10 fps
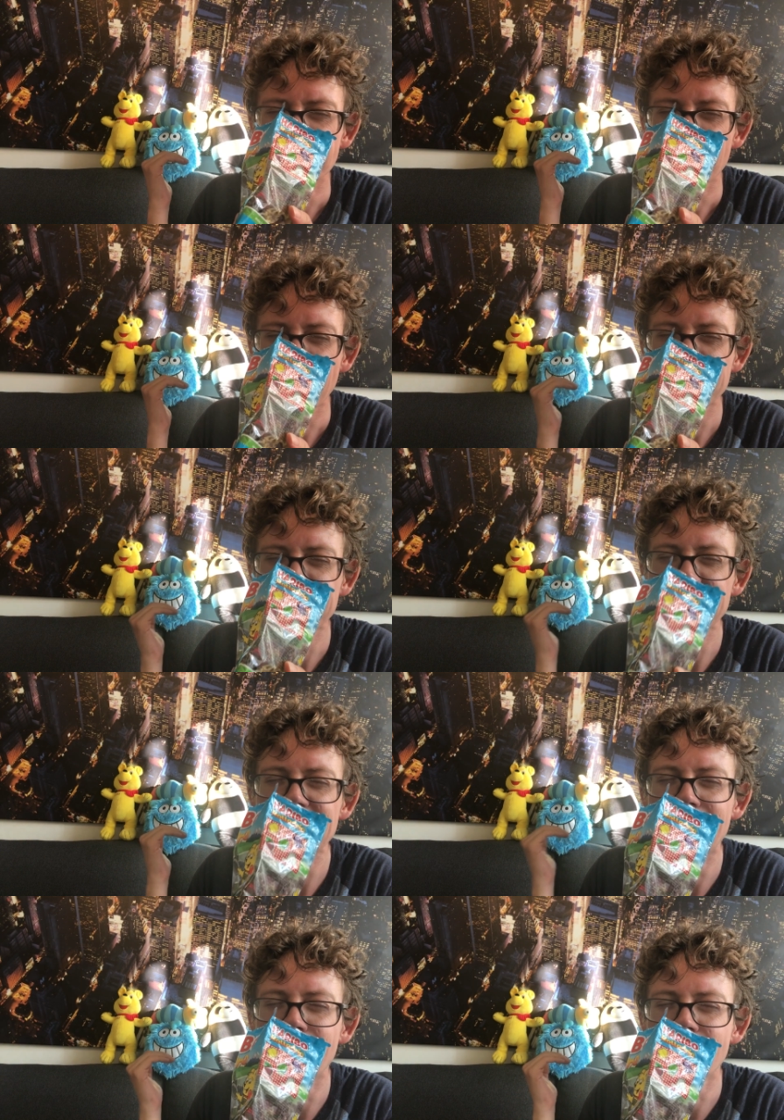dass hier die
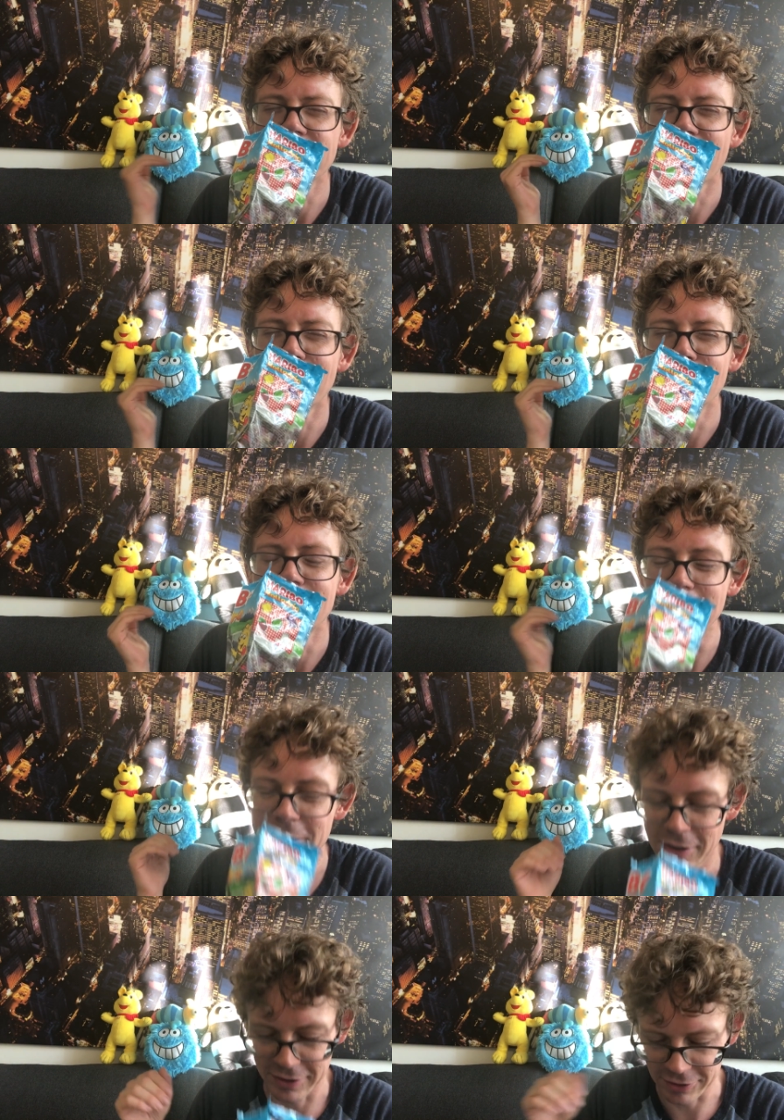Holunderblüte
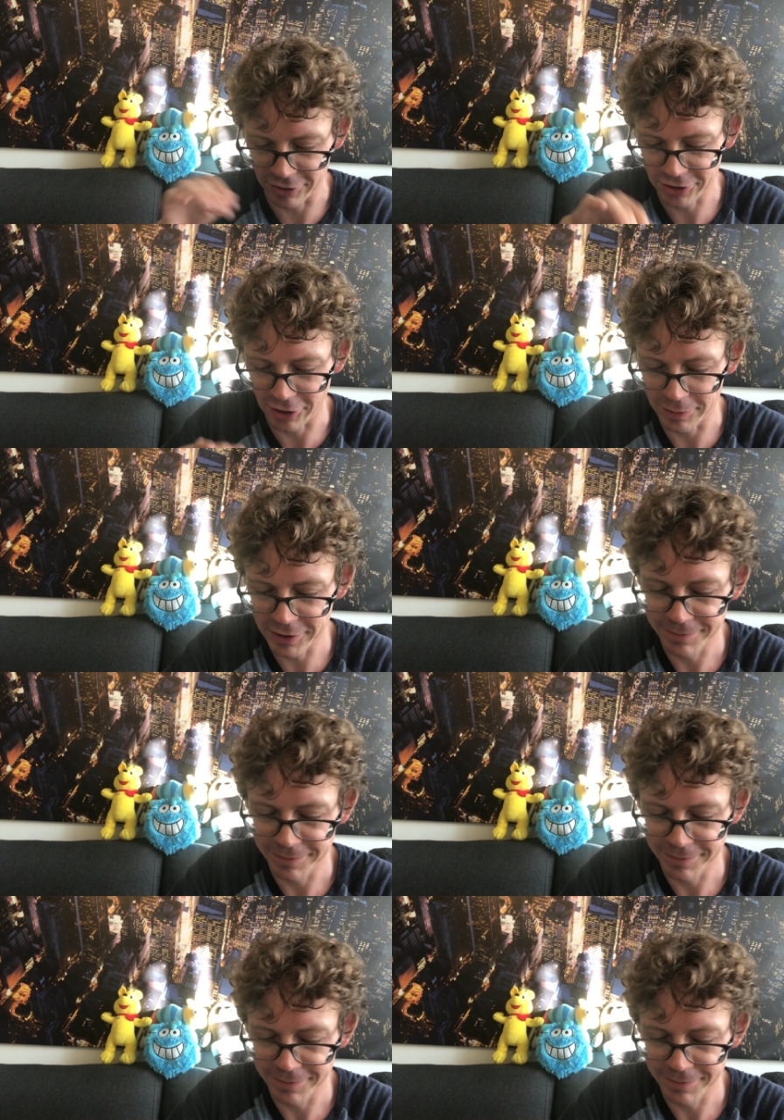besonders durchkommt.